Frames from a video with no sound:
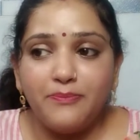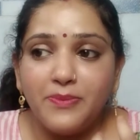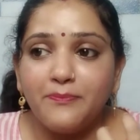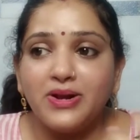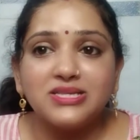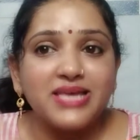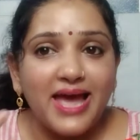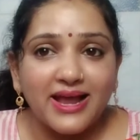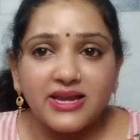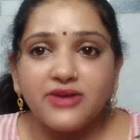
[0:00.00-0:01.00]
पिंपल्स
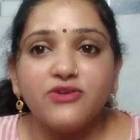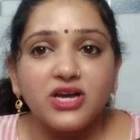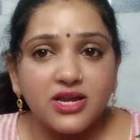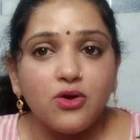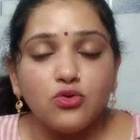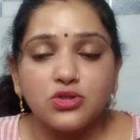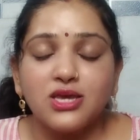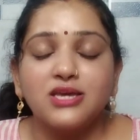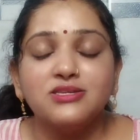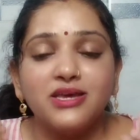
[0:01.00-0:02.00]
एक्ने वगैरह
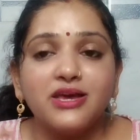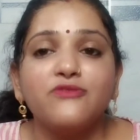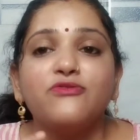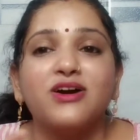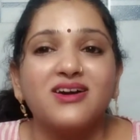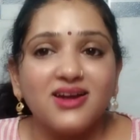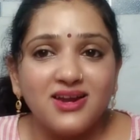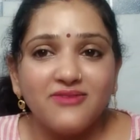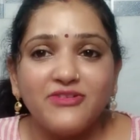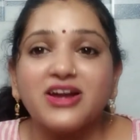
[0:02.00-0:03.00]
होते हैं ये एक
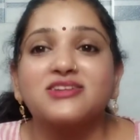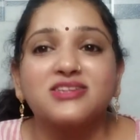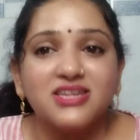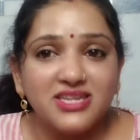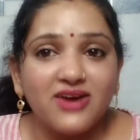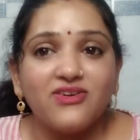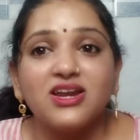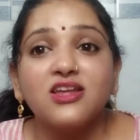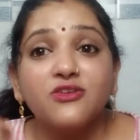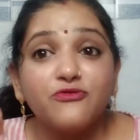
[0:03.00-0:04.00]
फंगल बैक्टीरिया
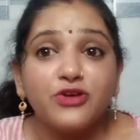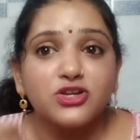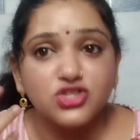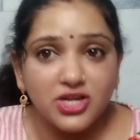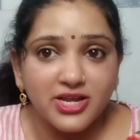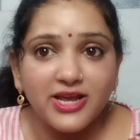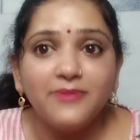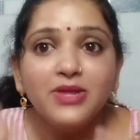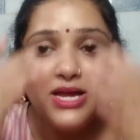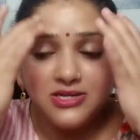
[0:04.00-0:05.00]
वाले इन्फेक्शन
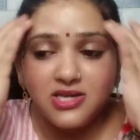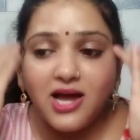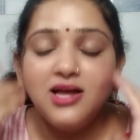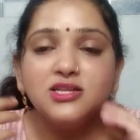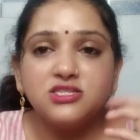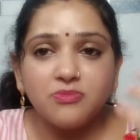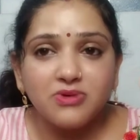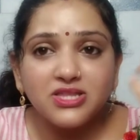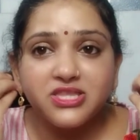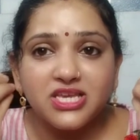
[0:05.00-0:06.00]
है जी हाँ
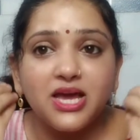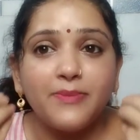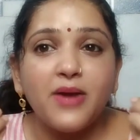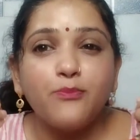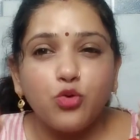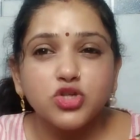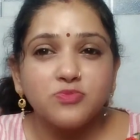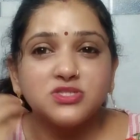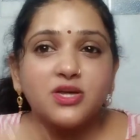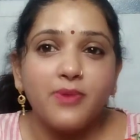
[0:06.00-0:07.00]
जब गंदगी हमारे
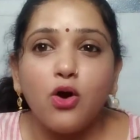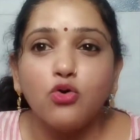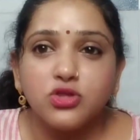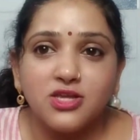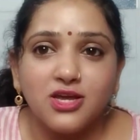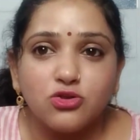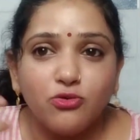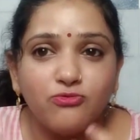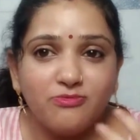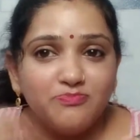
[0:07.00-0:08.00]
पोर्स में जमा होती है तो